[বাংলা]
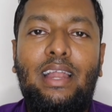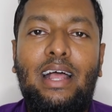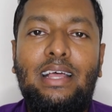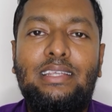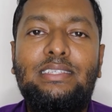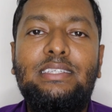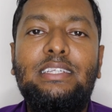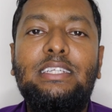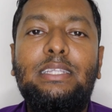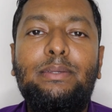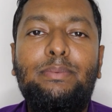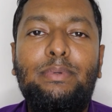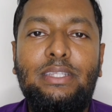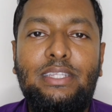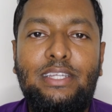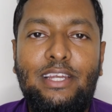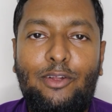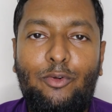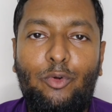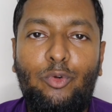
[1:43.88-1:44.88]

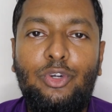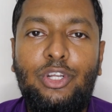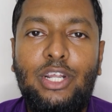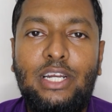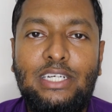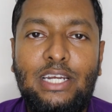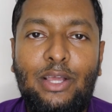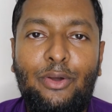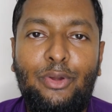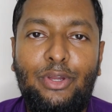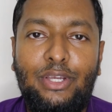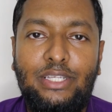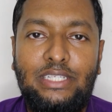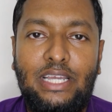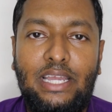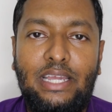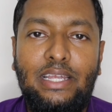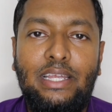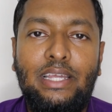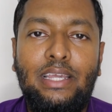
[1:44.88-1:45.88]
রাজনীতিবিদরা কোণঠাসা হয়ে
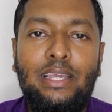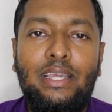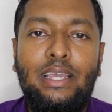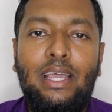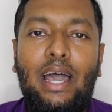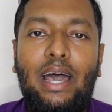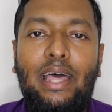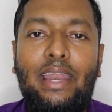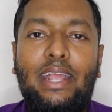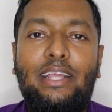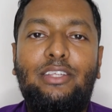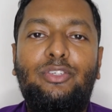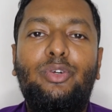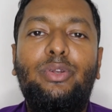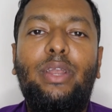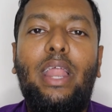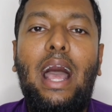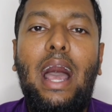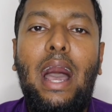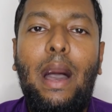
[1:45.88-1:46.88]
যায় আর
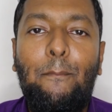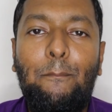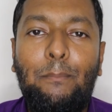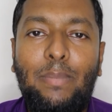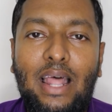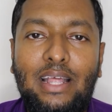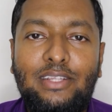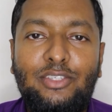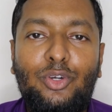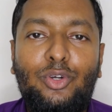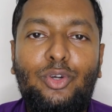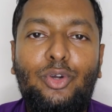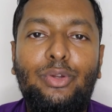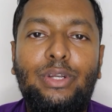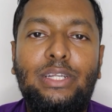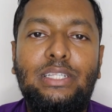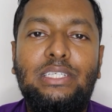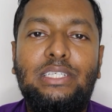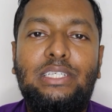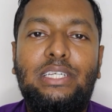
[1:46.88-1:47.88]
একজন আমলা
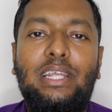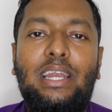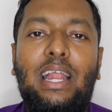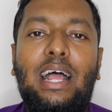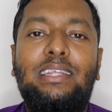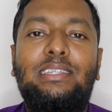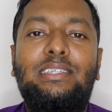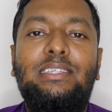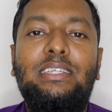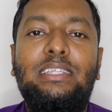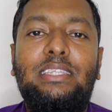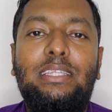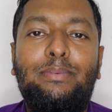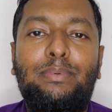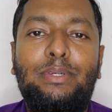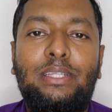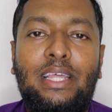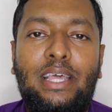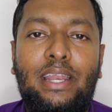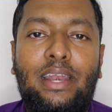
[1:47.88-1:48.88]
যখন এদেশে
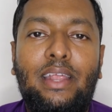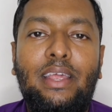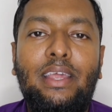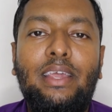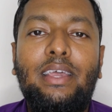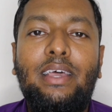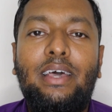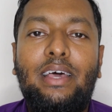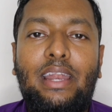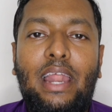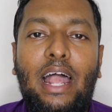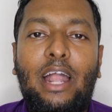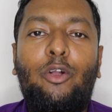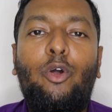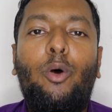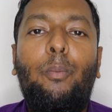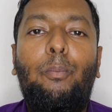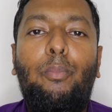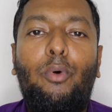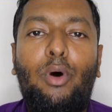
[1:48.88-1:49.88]
রাজনীতিবিদের
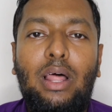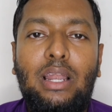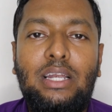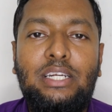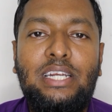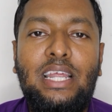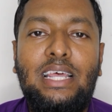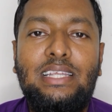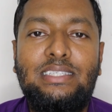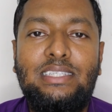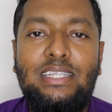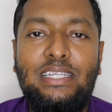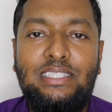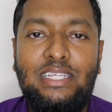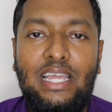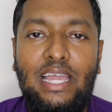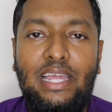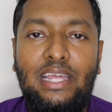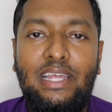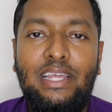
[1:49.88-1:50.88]
রাগব্যাল সাজতে
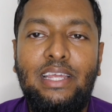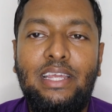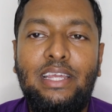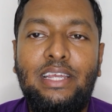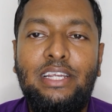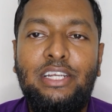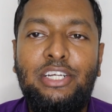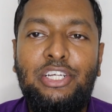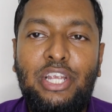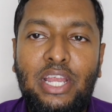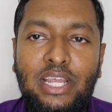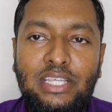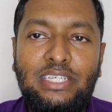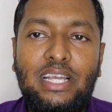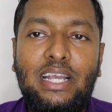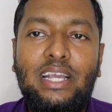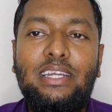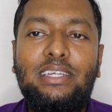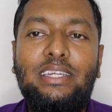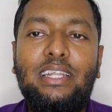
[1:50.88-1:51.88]
চায় সেই
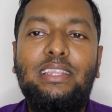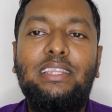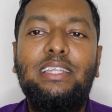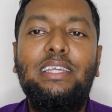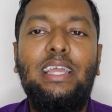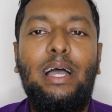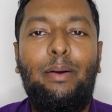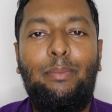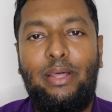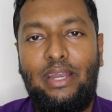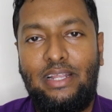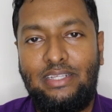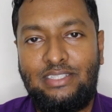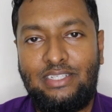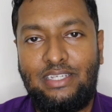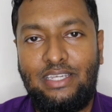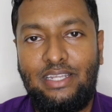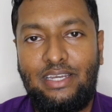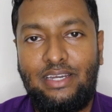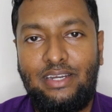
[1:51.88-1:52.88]
জায়গাটাতেই আমার
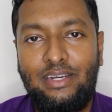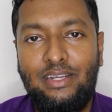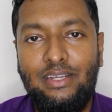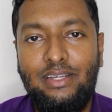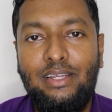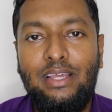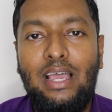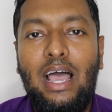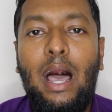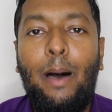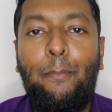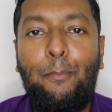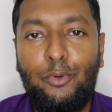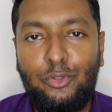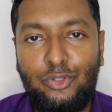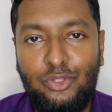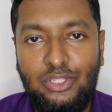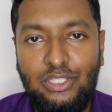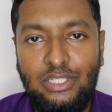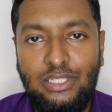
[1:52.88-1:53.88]
আজকের
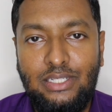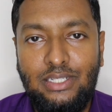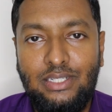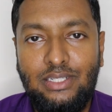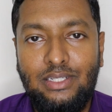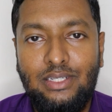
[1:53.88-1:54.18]
আপত্তি